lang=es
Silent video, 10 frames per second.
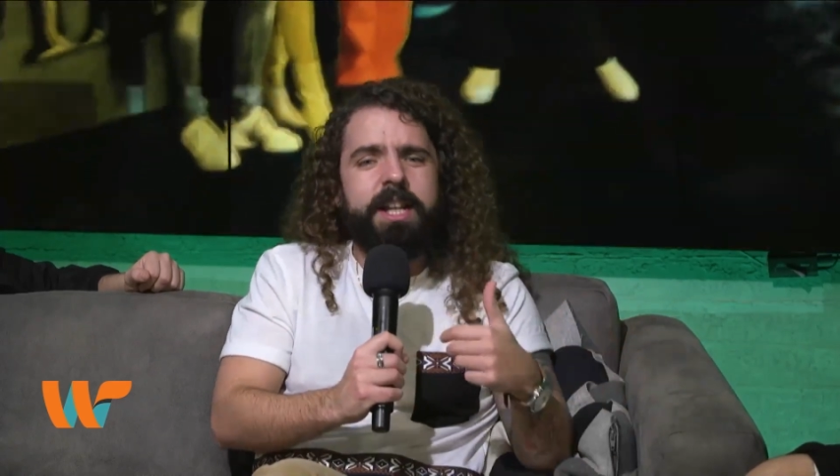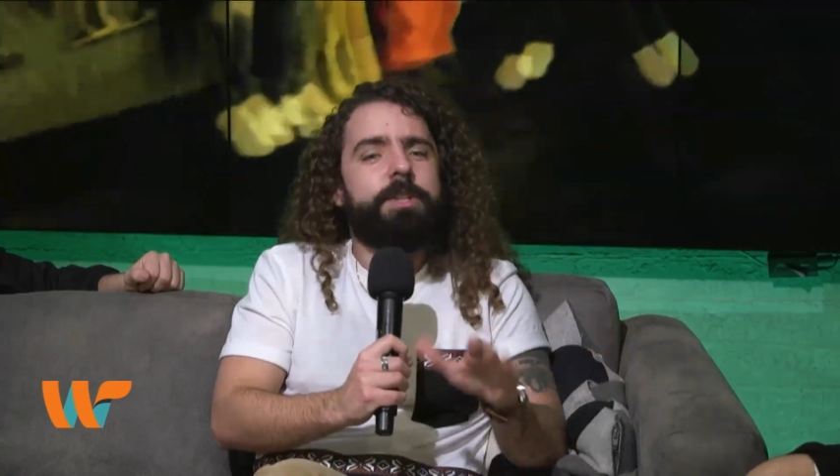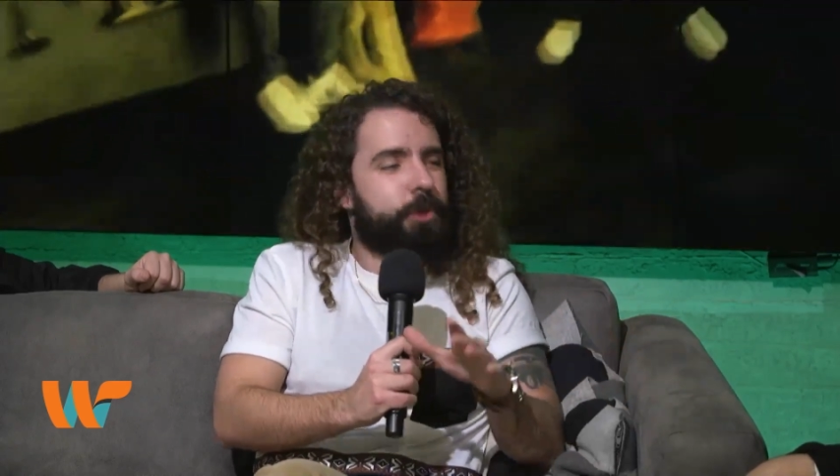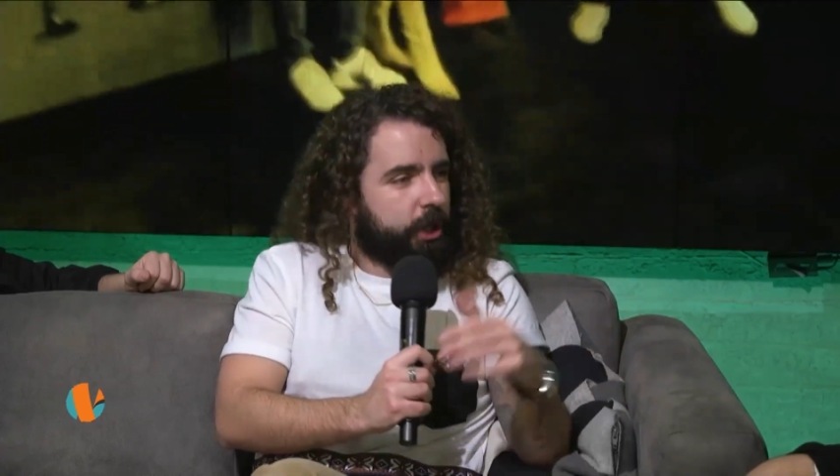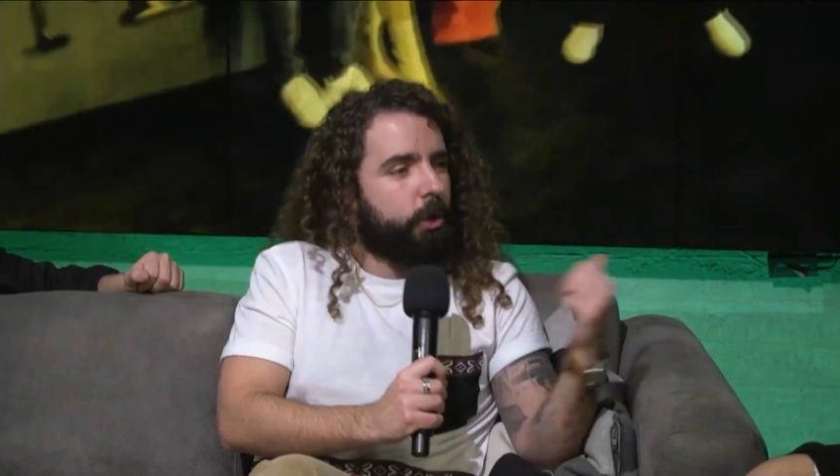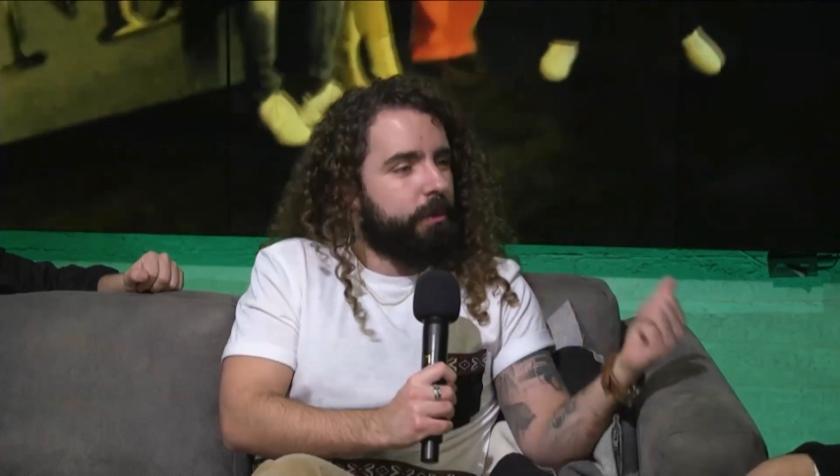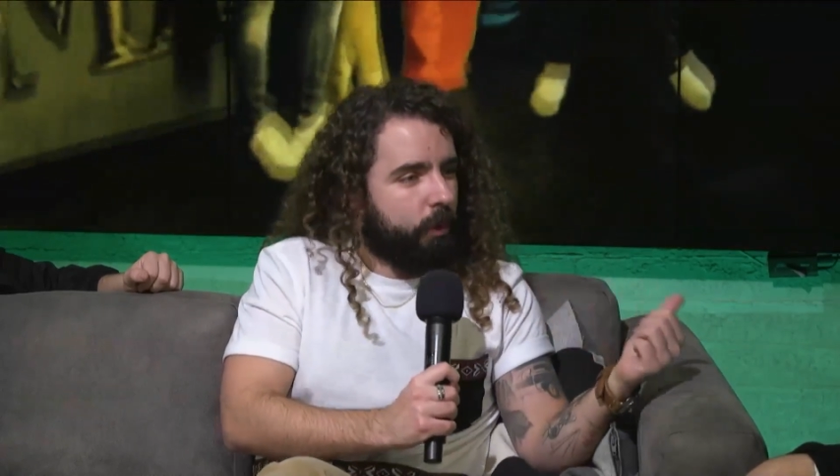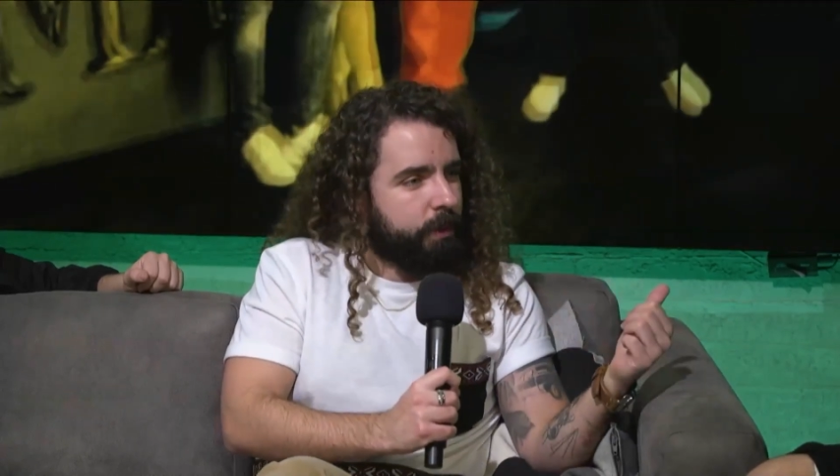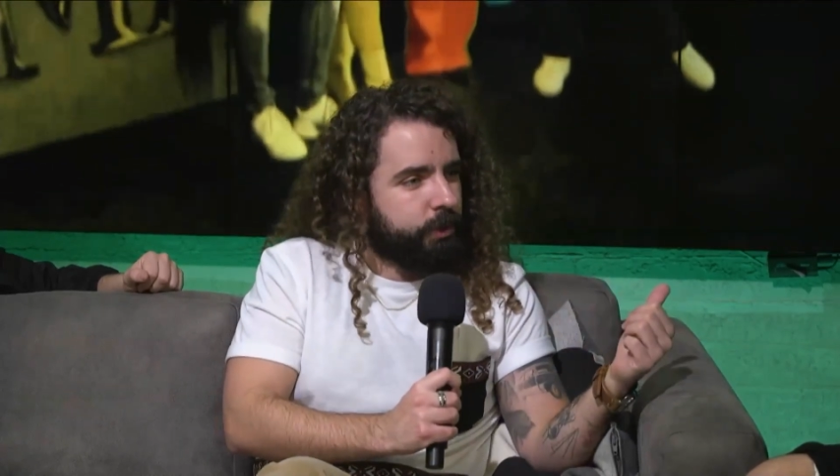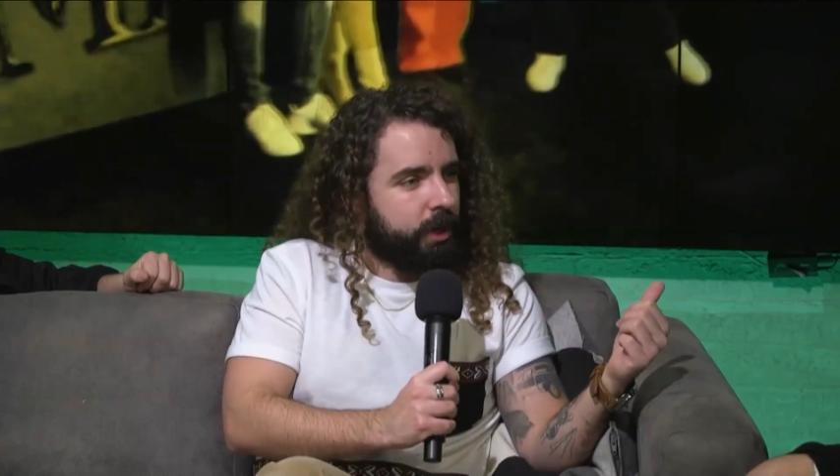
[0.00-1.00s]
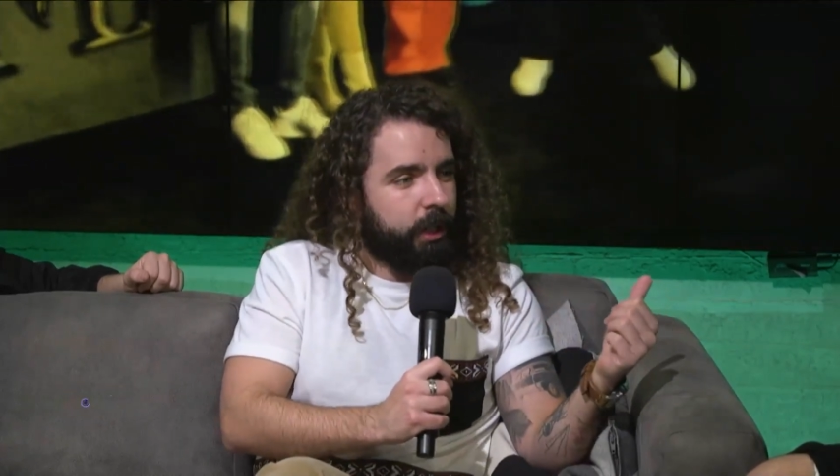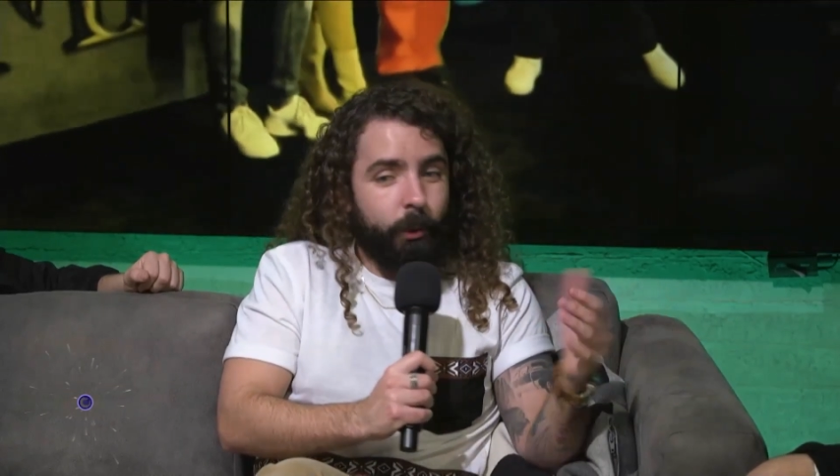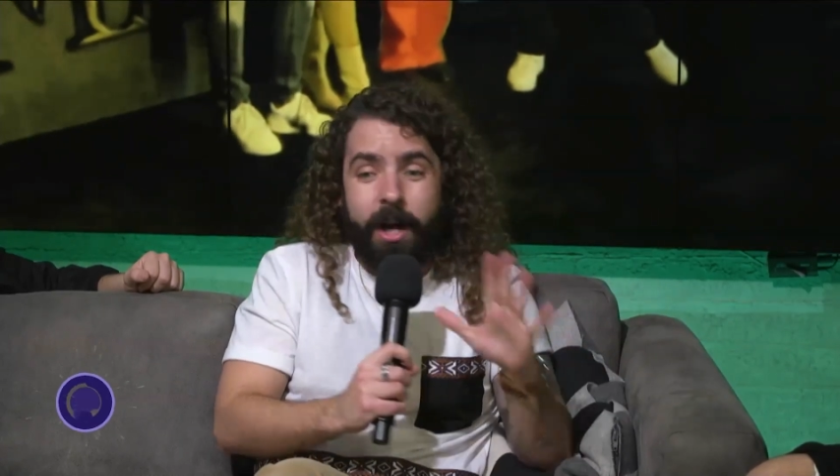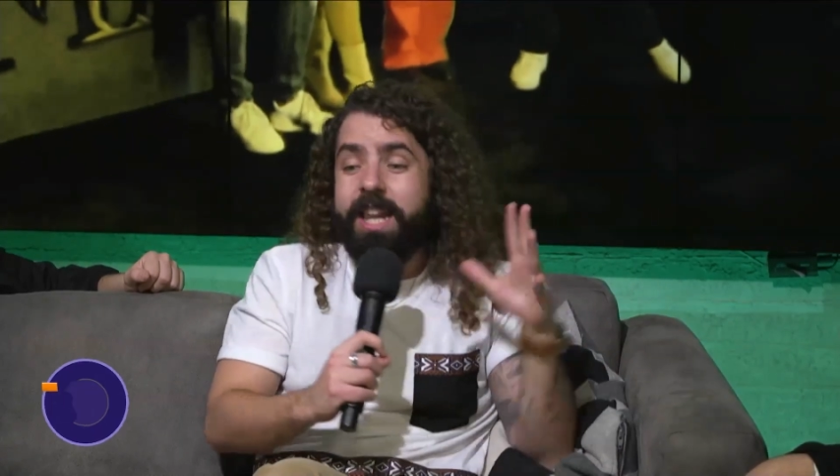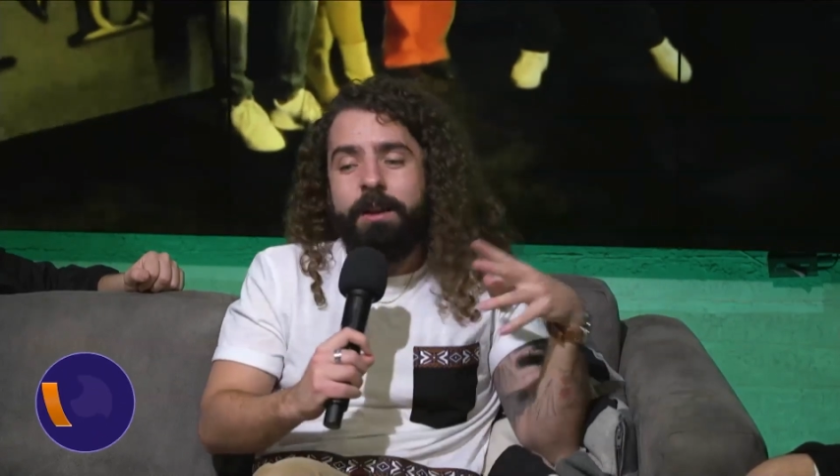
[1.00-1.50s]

si tengo mi formación actoral